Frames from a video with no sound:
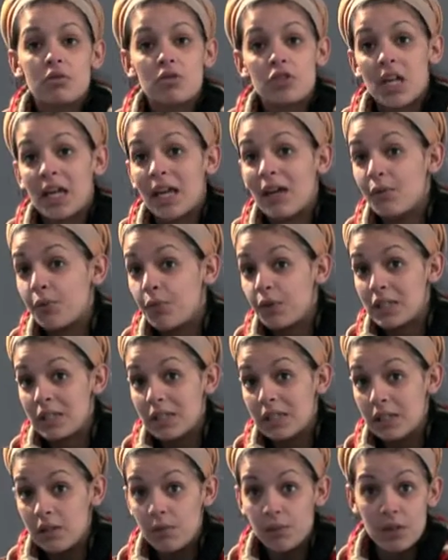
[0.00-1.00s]
Chacun fait ce
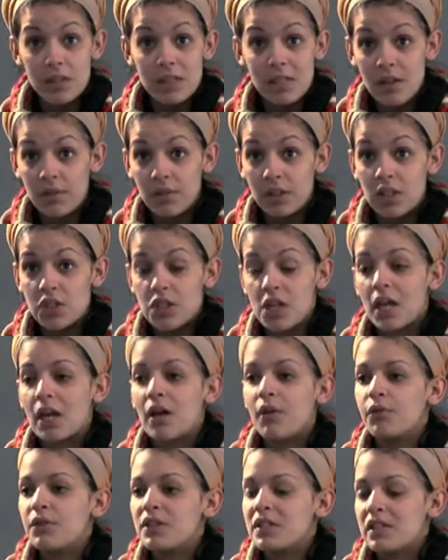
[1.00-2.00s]
qu'il veut de sa vie,
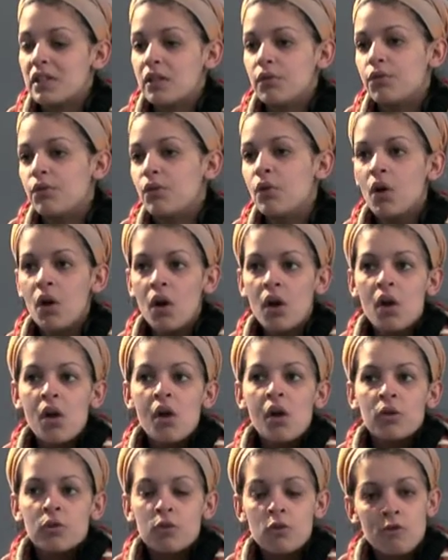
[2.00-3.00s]
chacun fait ce qu'il veut
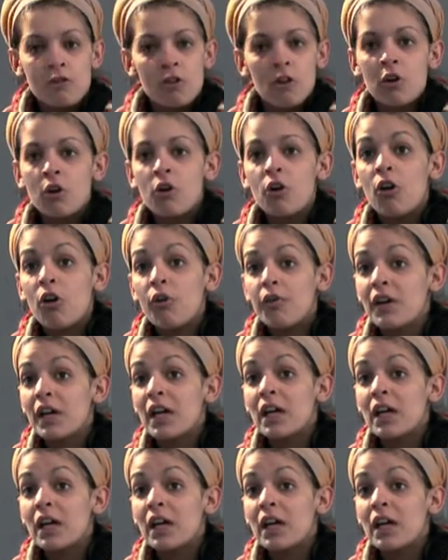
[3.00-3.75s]
de son corps,